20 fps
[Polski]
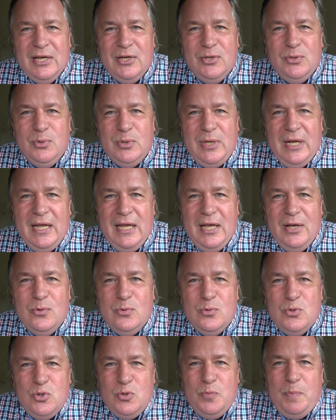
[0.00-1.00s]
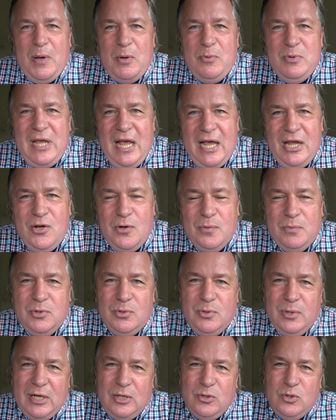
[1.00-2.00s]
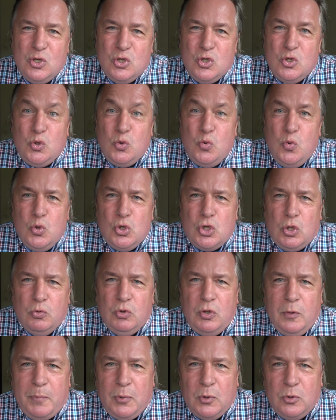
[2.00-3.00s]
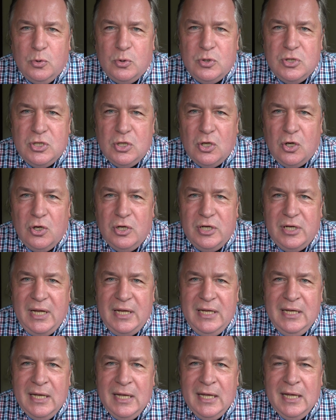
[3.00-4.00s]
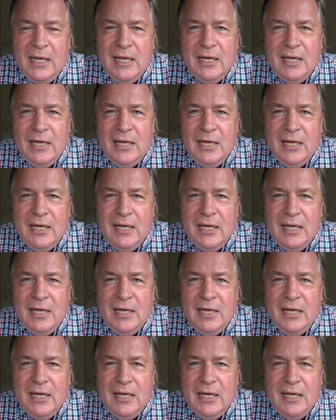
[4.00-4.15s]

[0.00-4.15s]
które uzupełniają, które, które służą do produkcji rolnej,